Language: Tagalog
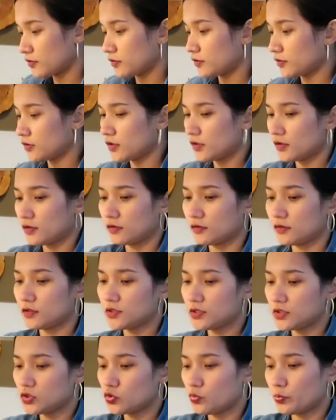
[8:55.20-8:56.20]
Yeah.
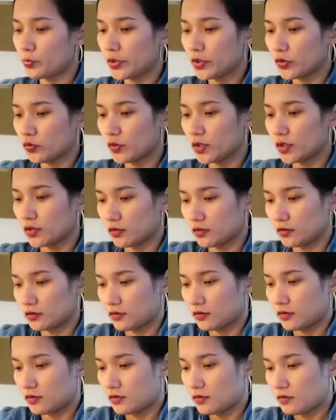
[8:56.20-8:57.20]
This is super quick.
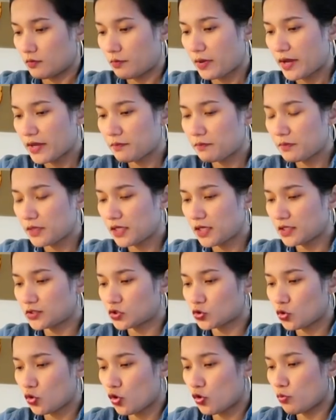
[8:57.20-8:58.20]
Five
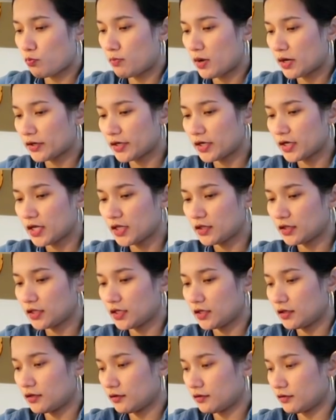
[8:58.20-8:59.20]
minutes of
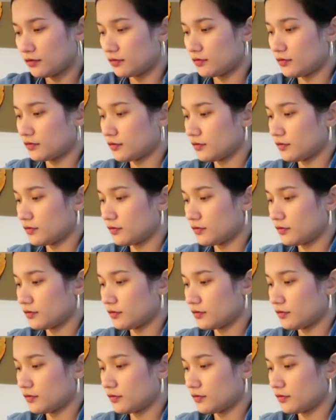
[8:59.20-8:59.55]
marinating.